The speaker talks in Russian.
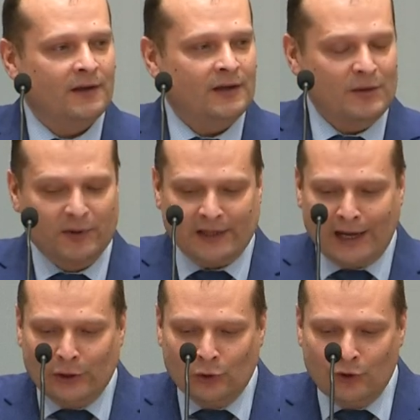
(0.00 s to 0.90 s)
Не
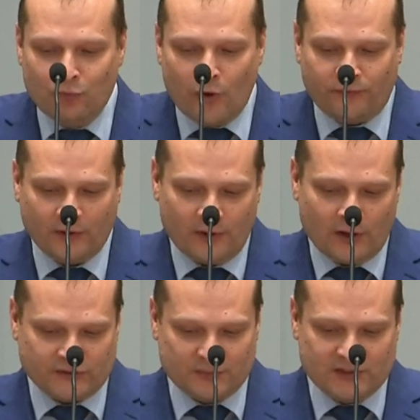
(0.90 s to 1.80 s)
банальную любовь
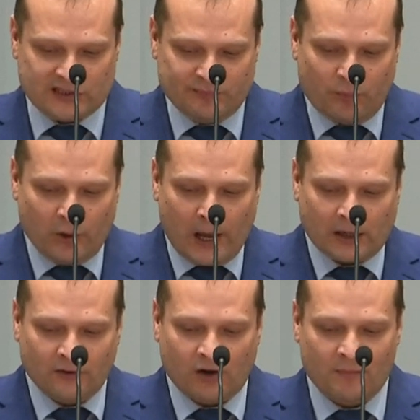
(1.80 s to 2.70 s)
в смысле
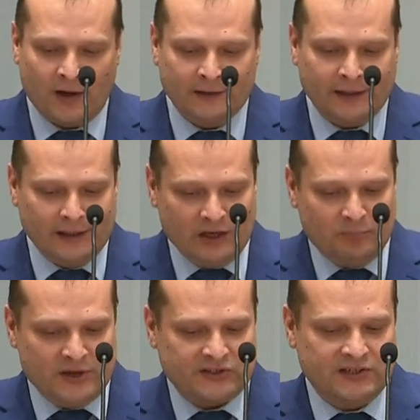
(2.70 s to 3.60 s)
популярного романа или
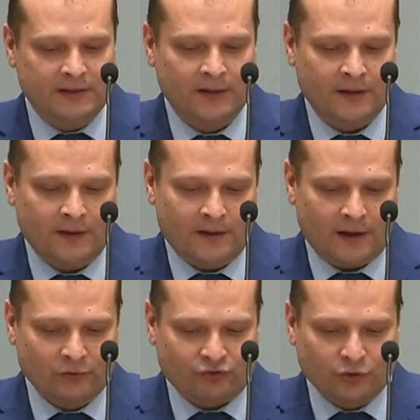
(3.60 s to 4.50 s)
песни,
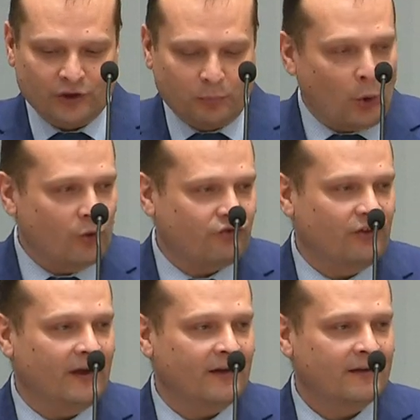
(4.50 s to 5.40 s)
а вот что-то
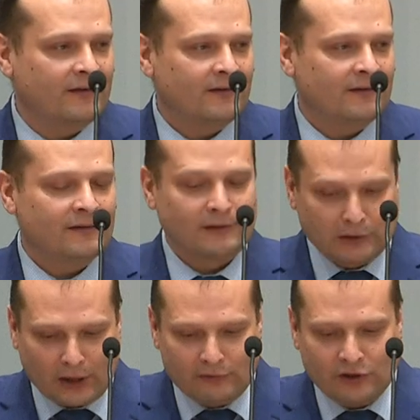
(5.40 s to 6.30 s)
прочное,
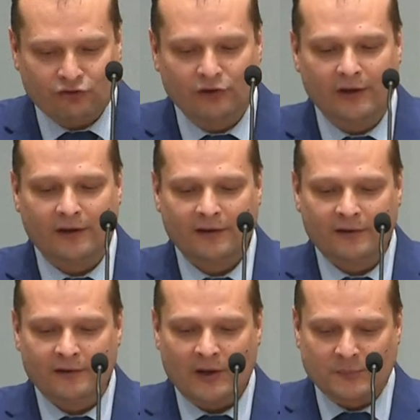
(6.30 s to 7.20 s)
долговечное,
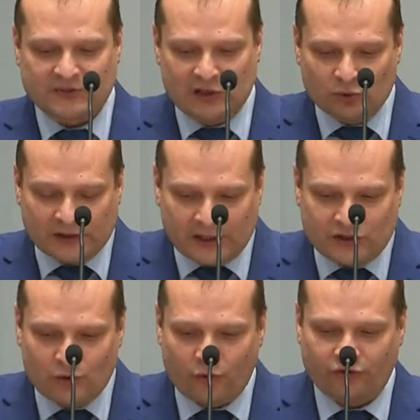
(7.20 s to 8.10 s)
абсолютно
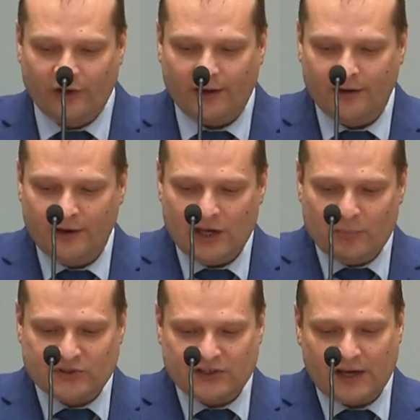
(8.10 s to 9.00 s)
надежное и
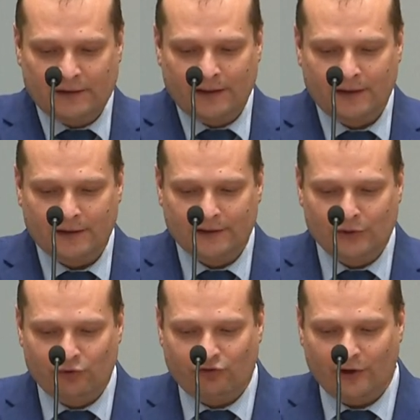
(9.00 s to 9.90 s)
постоянно
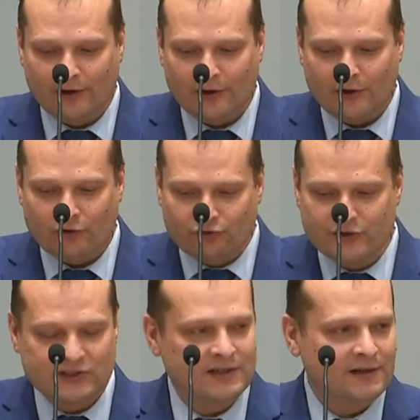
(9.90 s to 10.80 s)
дающее
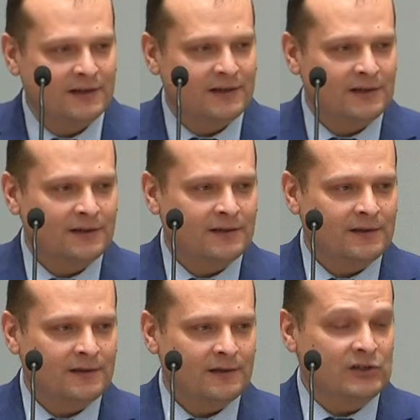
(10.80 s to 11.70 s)
жизнь.
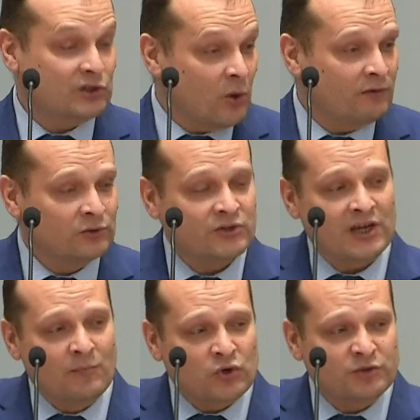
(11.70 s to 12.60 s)
И снова,
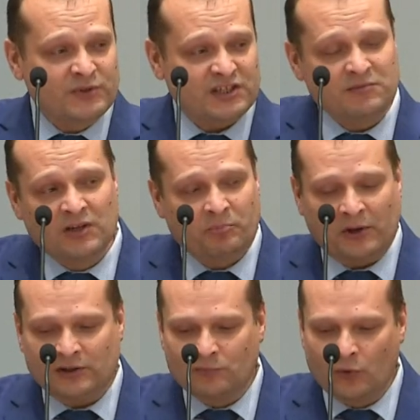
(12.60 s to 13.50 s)
друзья, может быть, именно
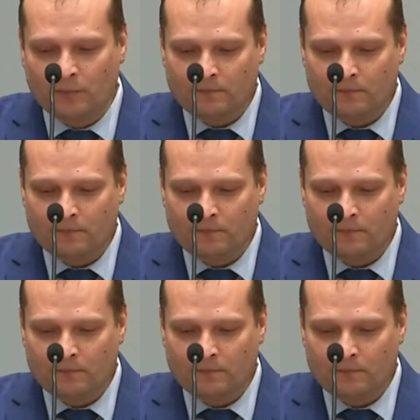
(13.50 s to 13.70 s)
поэтому